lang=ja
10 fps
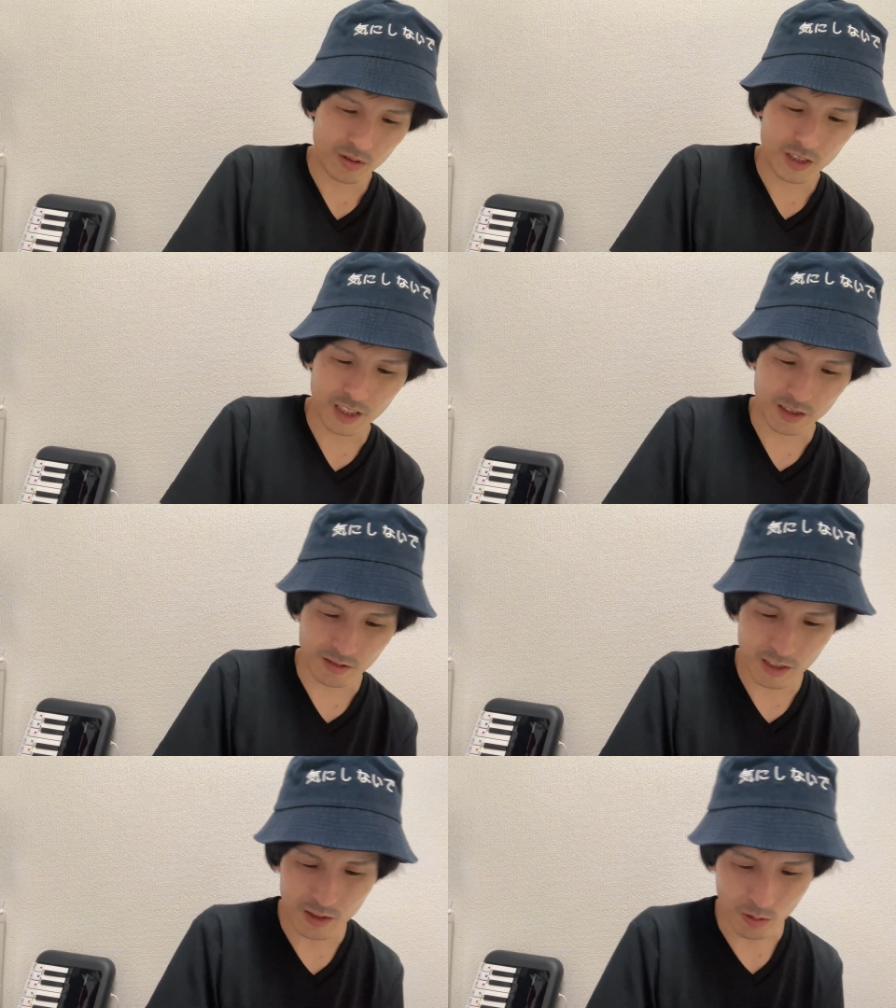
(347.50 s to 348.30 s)
7月
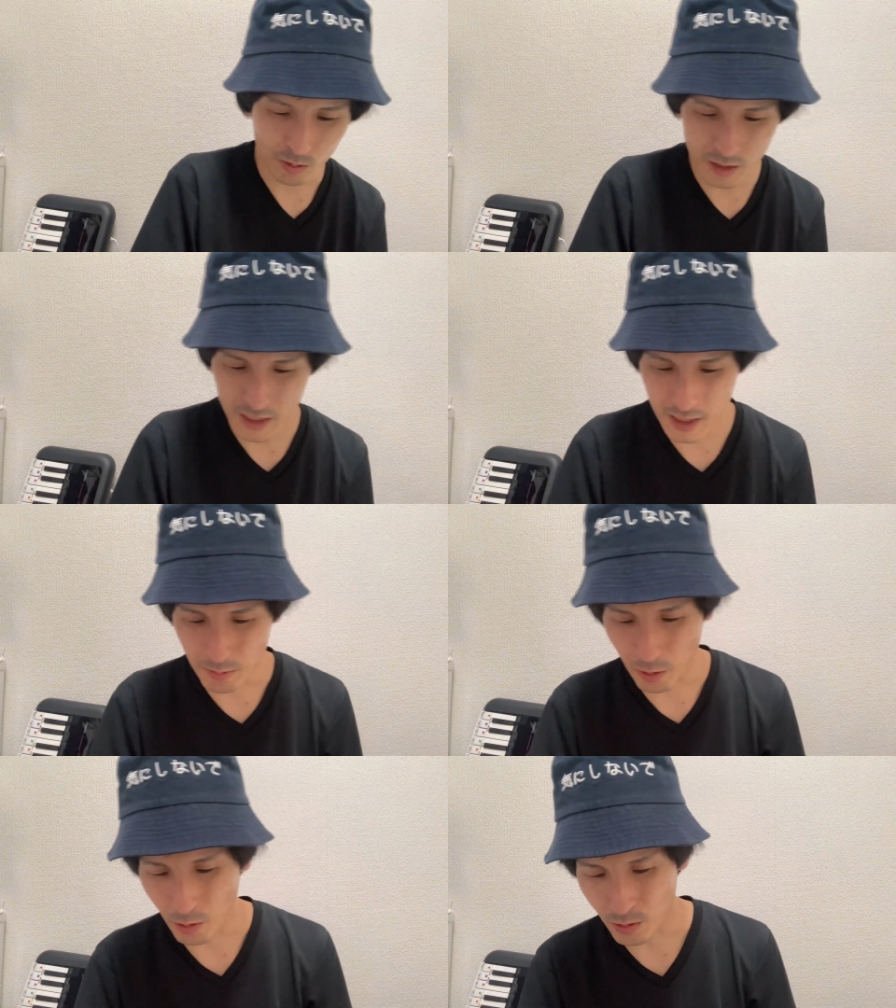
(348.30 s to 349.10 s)
26日に
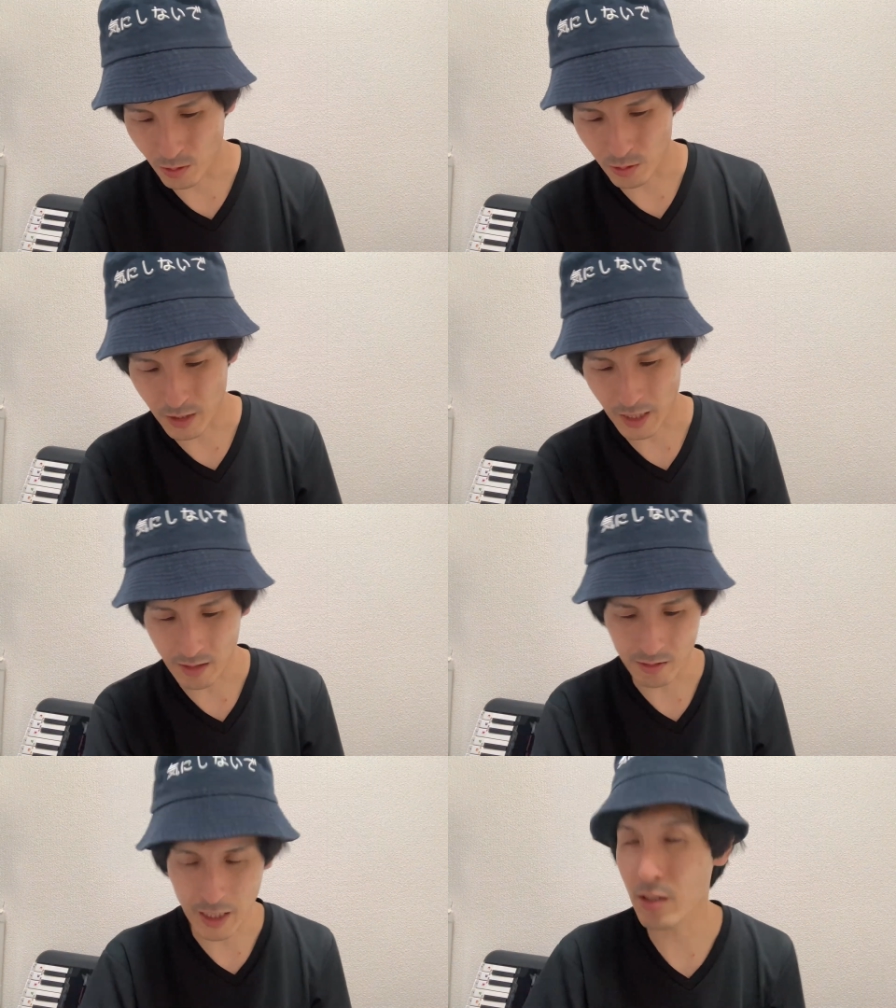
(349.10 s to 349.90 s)
も放送され
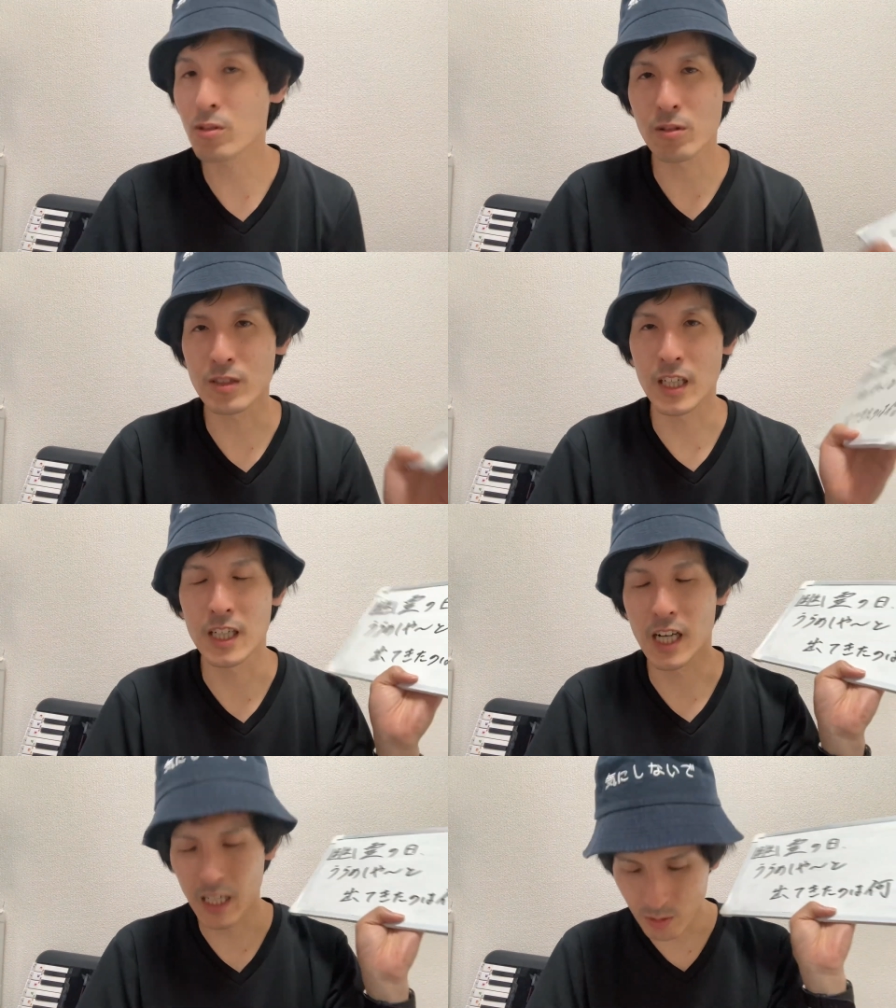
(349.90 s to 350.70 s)
るラジオ局さん
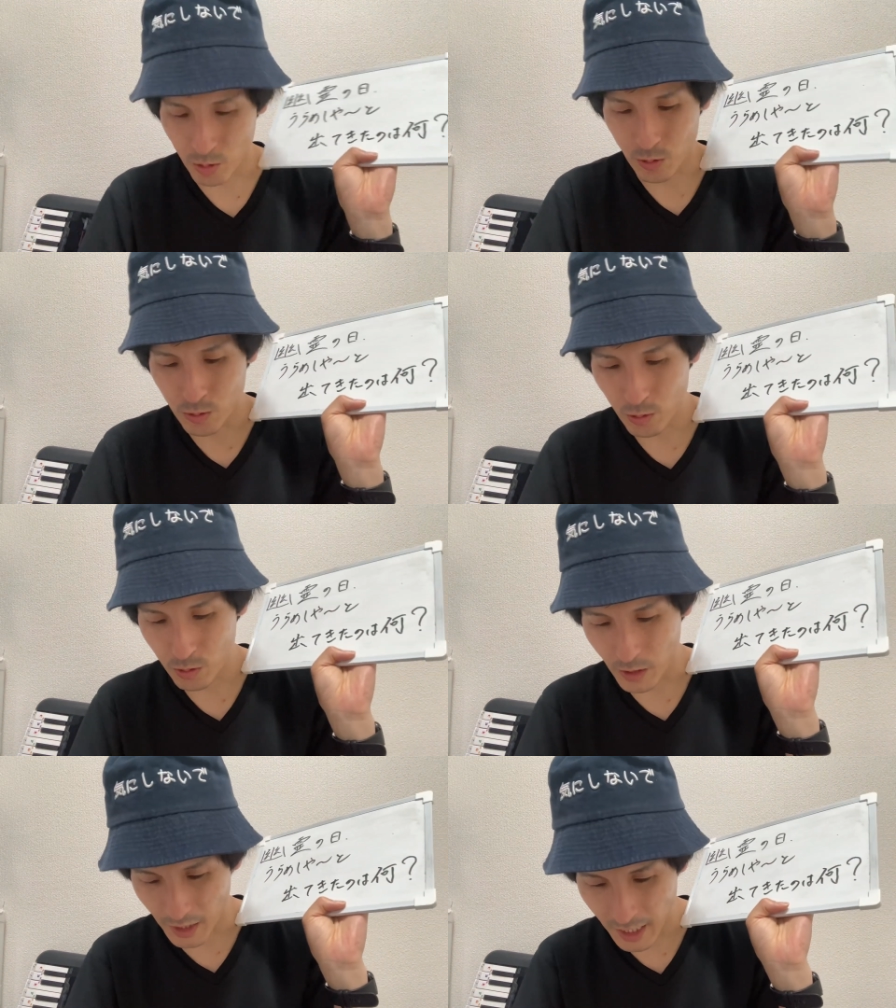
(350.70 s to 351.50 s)
があるというこ
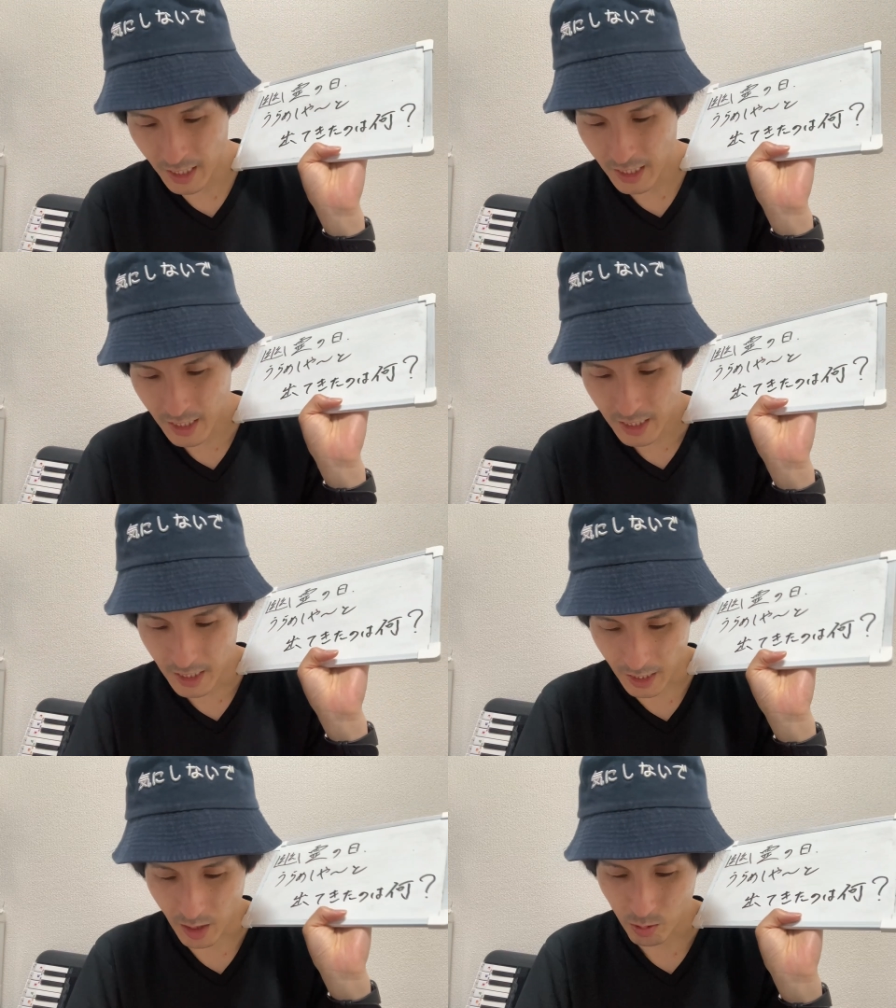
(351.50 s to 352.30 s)
とでね、
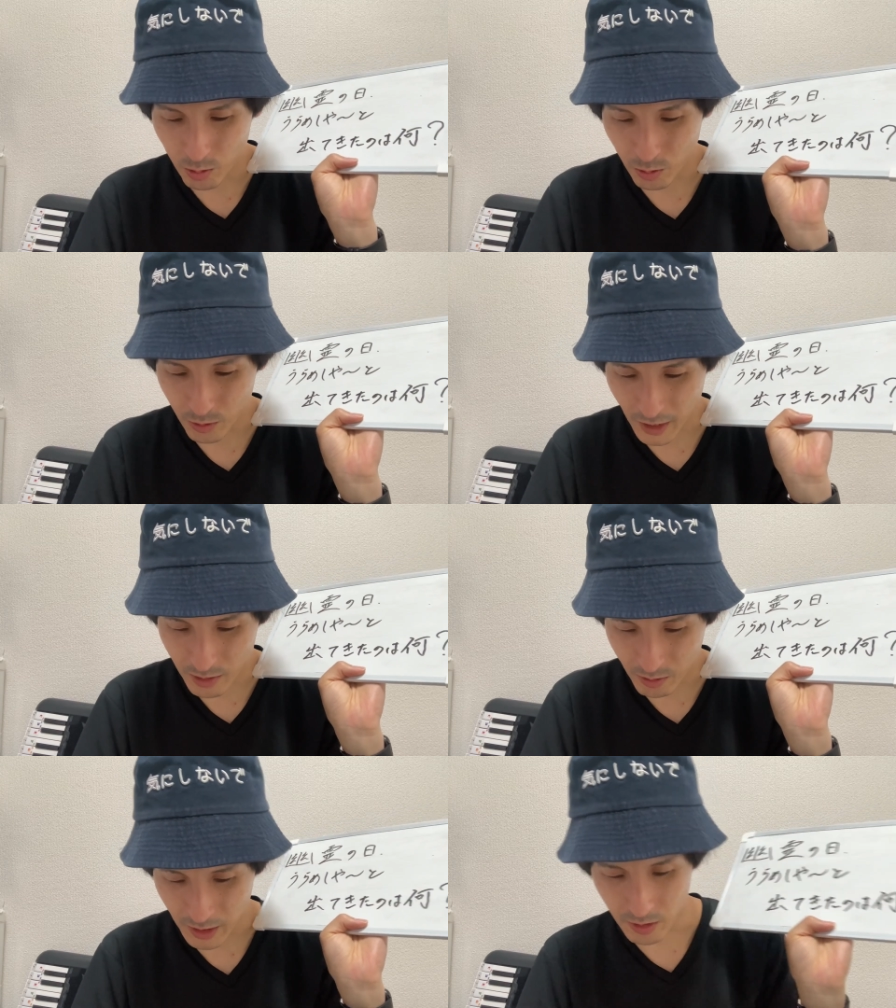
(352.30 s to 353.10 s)
このお題
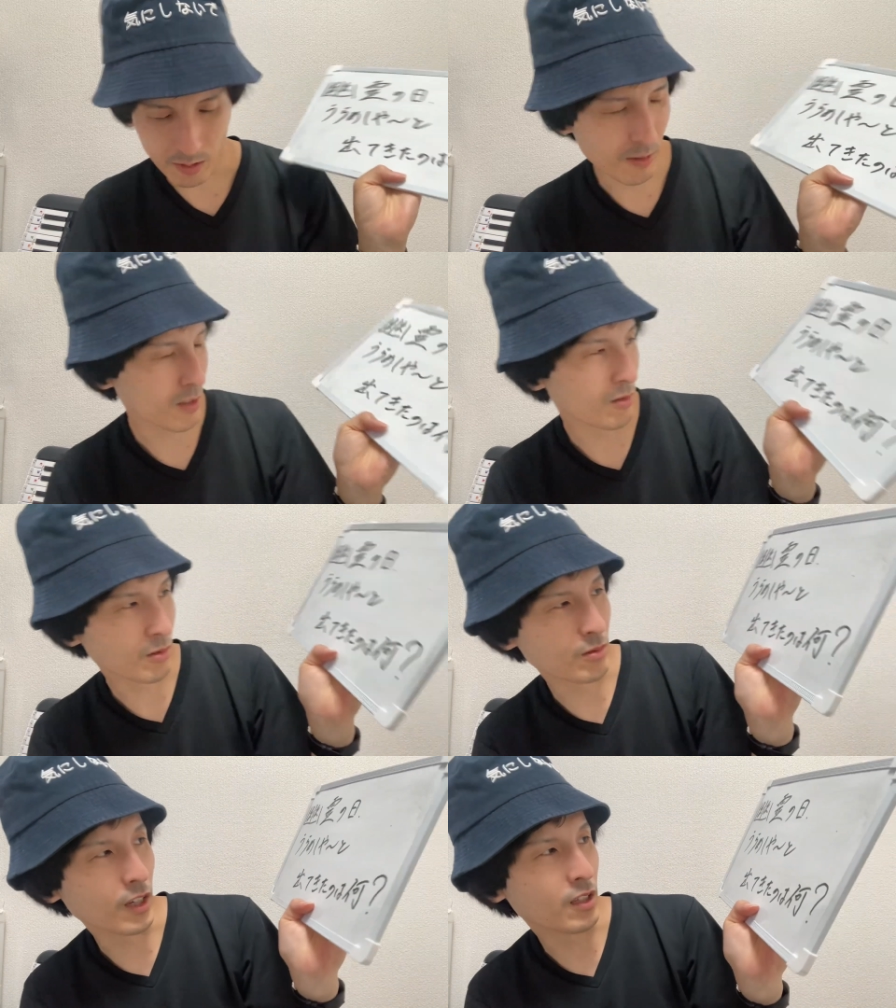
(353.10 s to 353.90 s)
となっております。
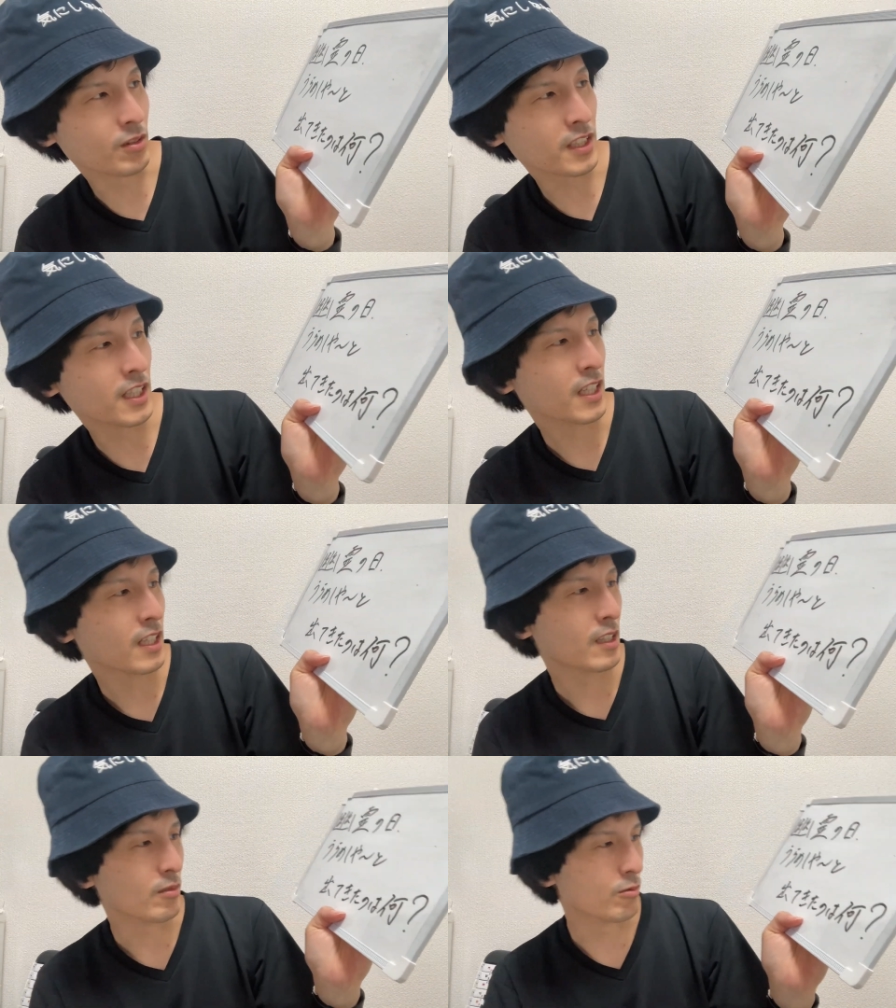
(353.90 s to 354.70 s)
幽霊の日、
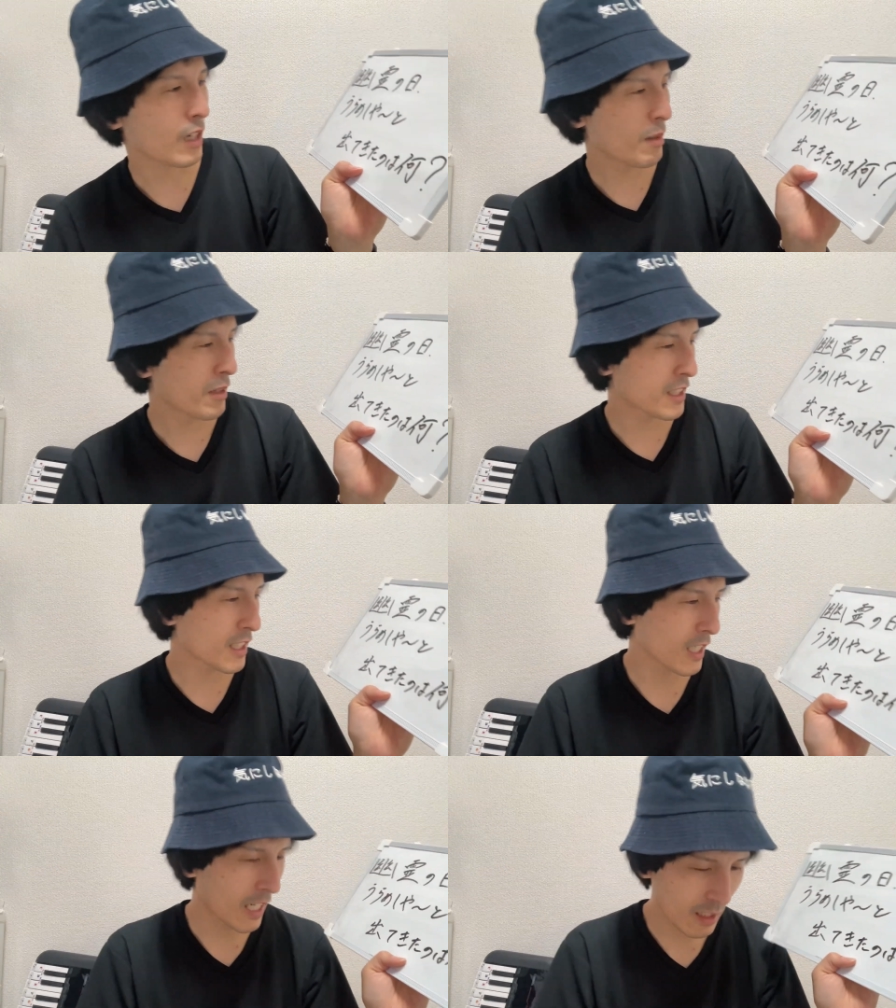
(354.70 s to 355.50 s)
裏
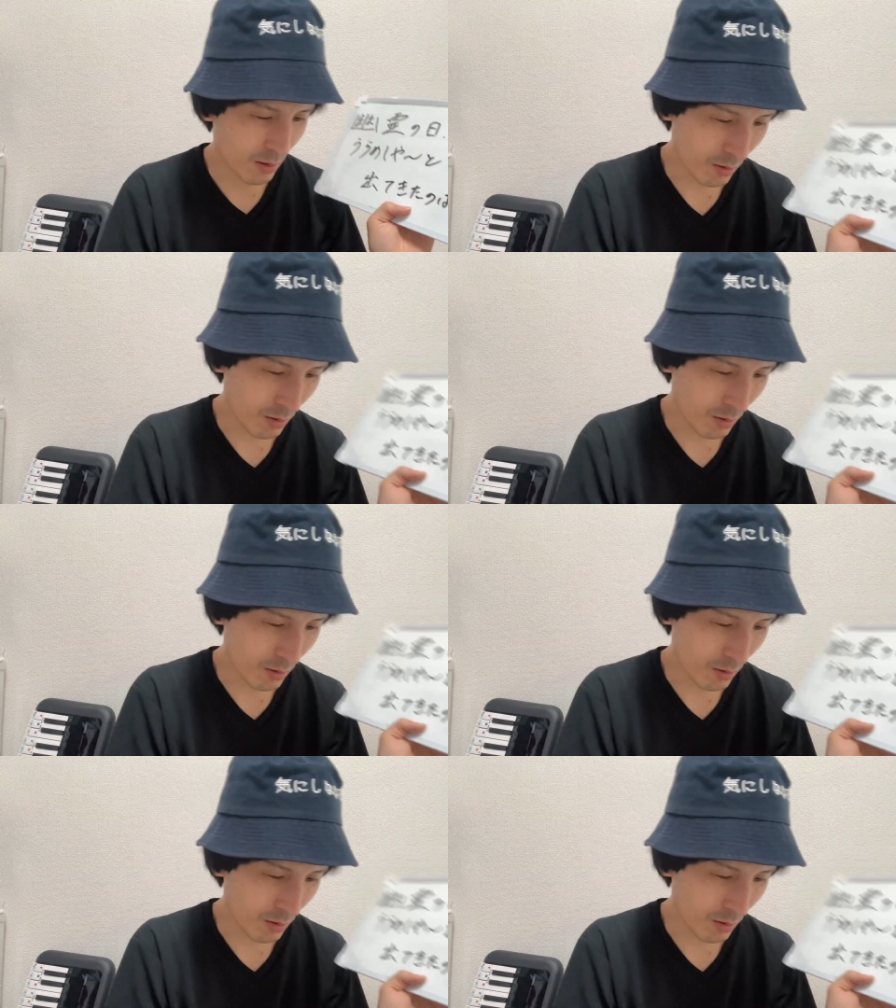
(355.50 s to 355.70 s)
飯屋と